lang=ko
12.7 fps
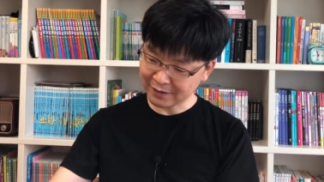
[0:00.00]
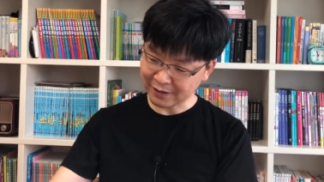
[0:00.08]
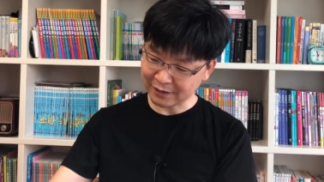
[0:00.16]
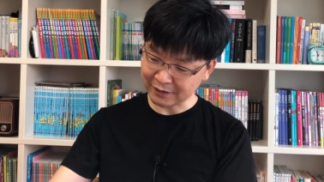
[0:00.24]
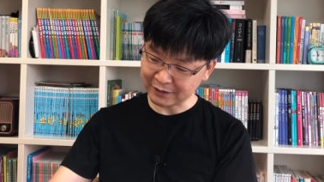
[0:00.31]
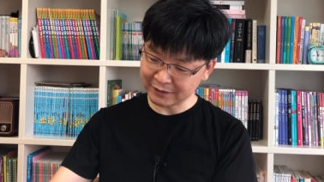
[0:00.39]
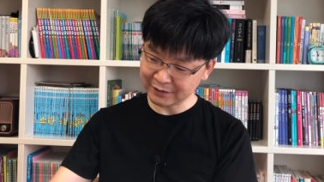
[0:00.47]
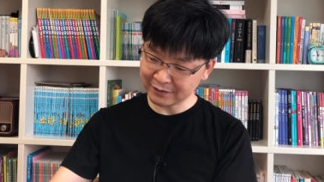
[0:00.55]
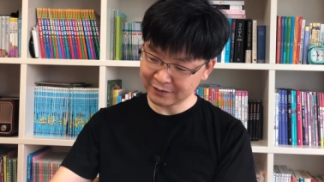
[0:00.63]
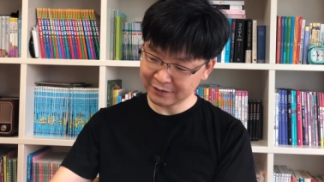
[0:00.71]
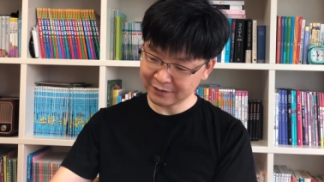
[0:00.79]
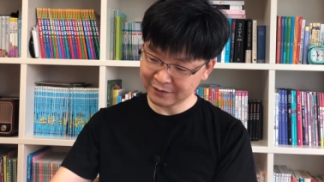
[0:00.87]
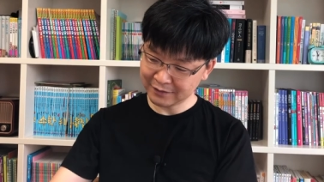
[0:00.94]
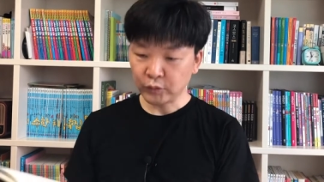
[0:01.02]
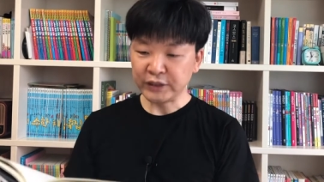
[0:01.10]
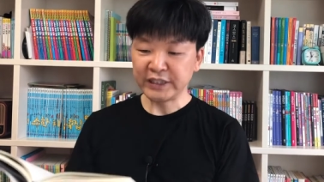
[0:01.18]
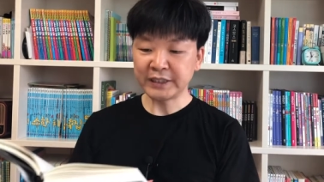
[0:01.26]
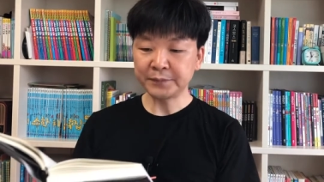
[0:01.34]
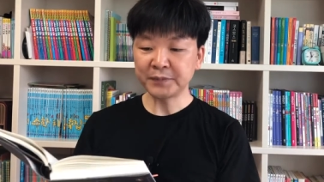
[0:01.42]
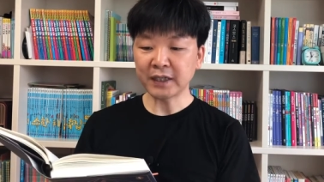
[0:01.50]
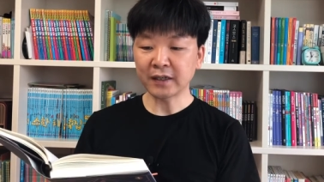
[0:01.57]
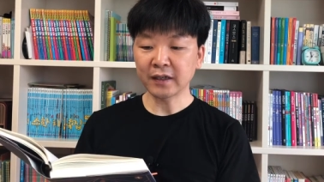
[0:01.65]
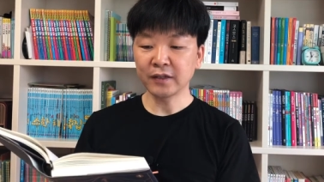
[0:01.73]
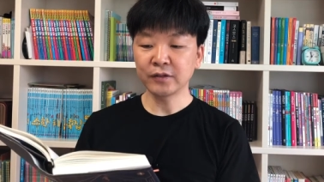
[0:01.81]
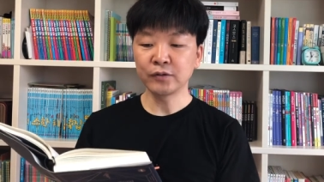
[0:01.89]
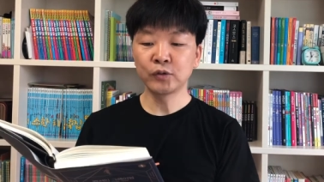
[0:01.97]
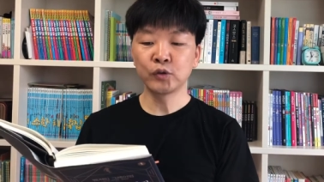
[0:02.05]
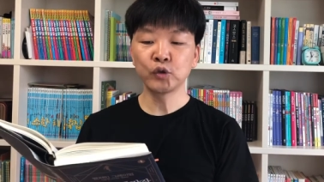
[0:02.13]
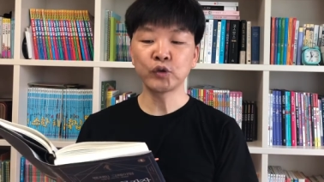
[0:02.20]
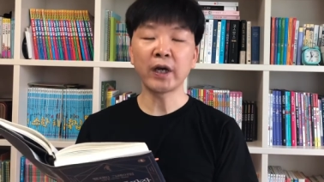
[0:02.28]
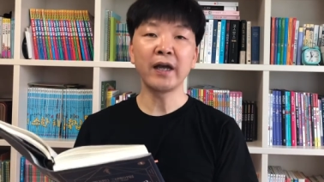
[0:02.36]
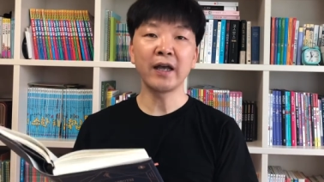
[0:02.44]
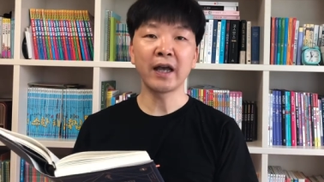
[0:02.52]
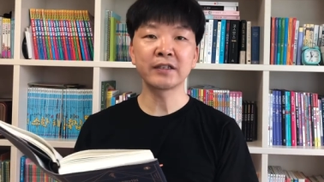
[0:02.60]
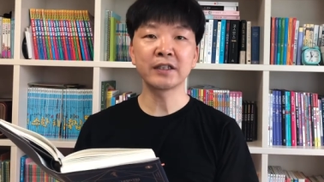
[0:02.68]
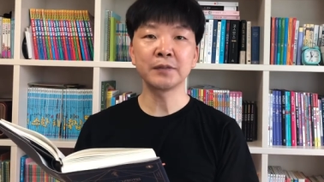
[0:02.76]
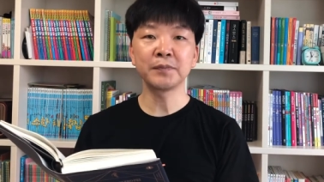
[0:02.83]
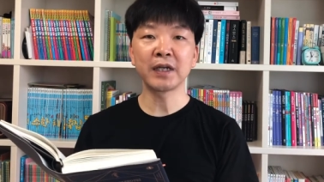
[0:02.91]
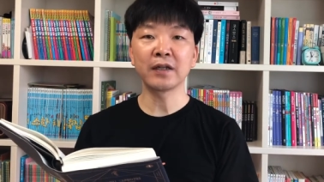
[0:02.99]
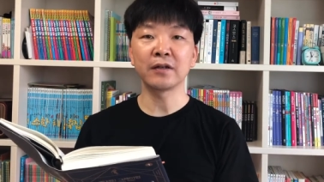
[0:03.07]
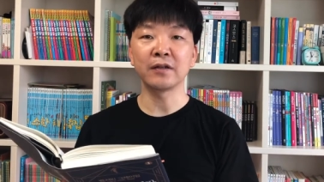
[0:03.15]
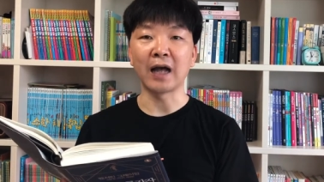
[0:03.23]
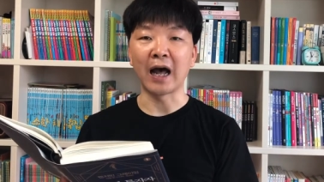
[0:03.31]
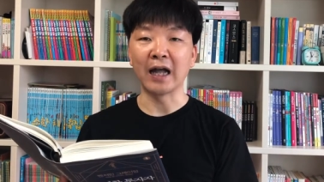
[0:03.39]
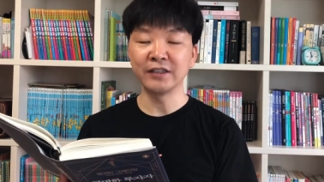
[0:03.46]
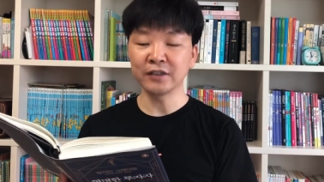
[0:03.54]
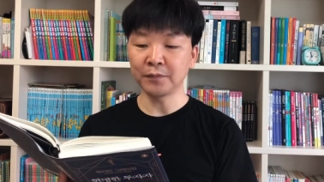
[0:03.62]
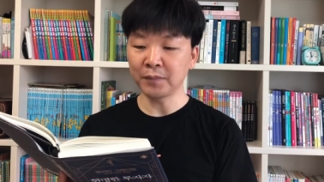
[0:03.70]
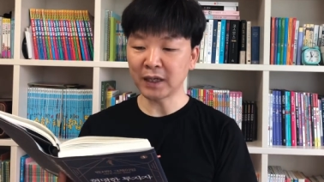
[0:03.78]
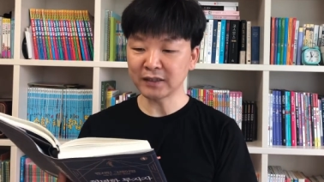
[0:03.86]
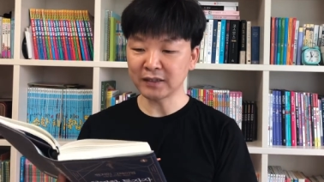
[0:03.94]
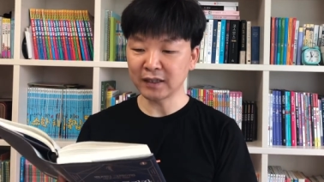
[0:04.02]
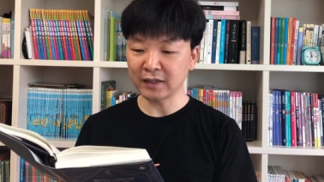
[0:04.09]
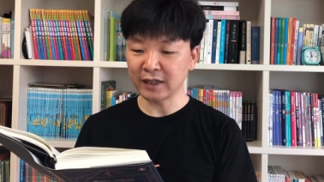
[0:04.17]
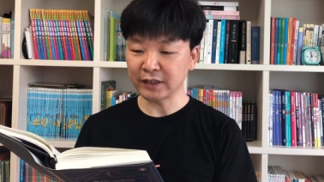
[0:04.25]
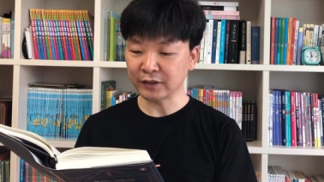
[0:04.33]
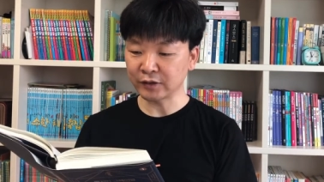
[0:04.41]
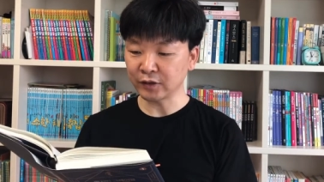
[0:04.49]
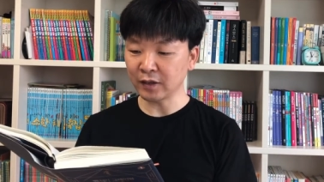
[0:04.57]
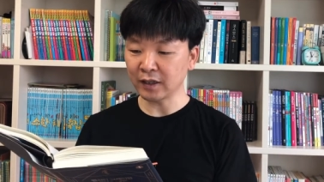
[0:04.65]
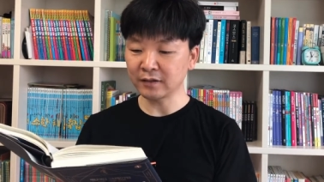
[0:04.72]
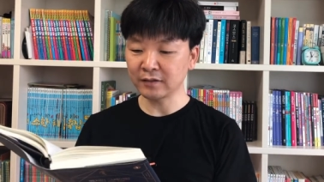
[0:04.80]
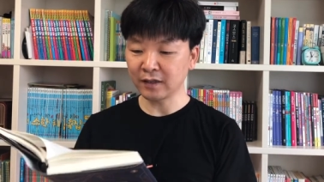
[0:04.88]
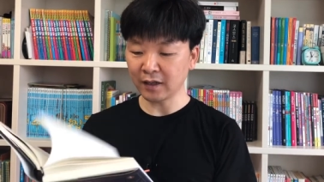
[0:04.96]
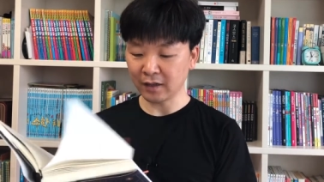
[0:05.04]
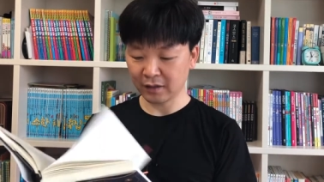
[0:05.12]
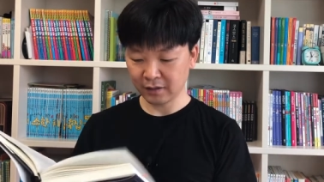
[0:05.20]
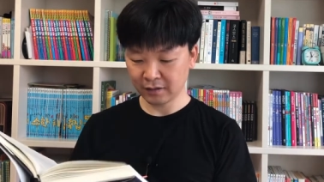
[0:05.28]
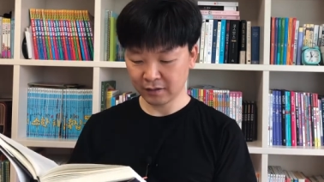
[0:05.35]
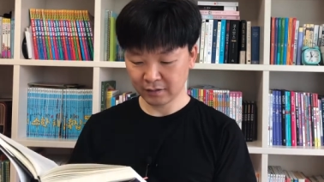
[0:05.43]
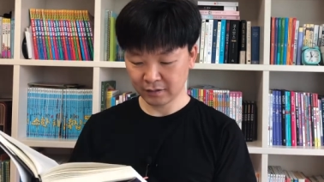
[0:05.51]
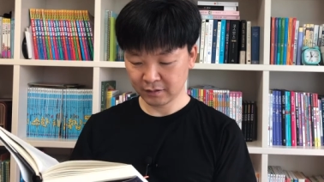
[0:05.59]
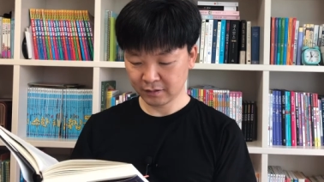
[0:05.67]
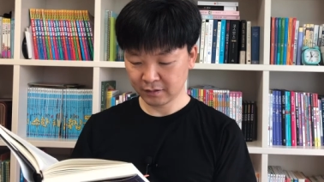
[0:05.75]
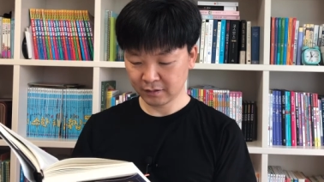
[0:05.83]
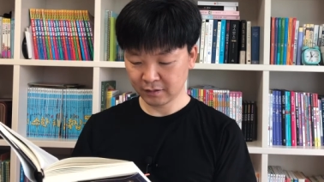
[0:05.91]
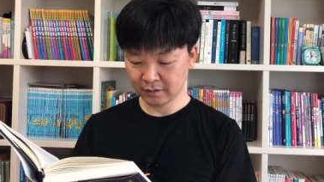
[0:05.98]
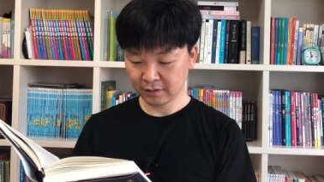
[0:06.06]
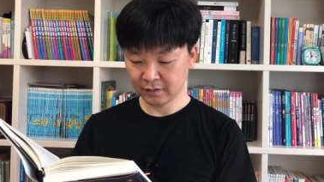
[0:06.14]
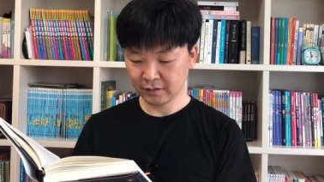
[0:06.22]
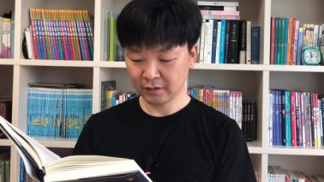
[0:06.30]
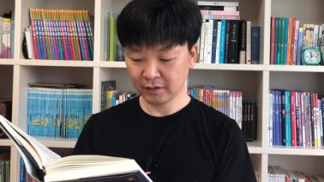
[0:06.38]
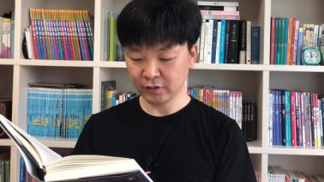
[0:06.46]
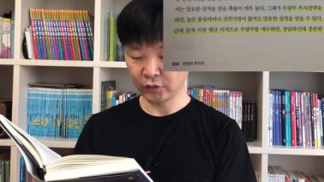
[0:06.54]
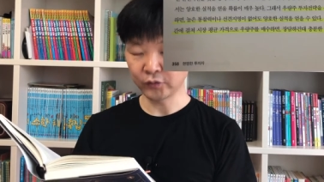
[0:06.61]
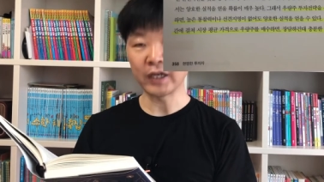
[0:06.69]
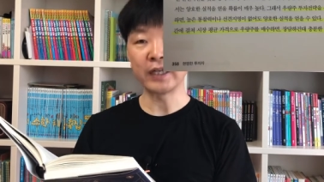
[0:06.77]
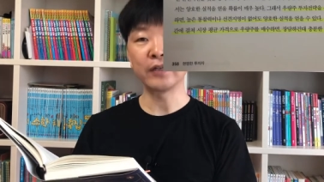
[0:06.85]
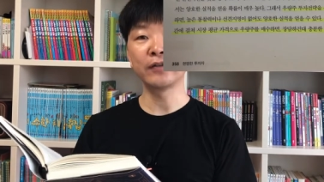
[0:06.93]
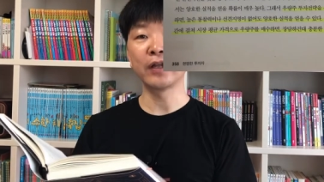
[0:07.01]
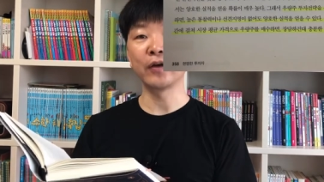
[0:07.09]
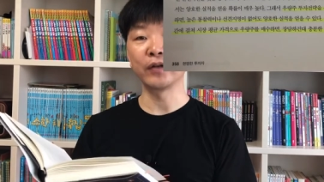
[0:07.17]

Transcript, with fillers: 알겠지? 20장에는 그 투자의 핵심 개념 안전마진에 대해서 써놨는데 여기에 이런 내용이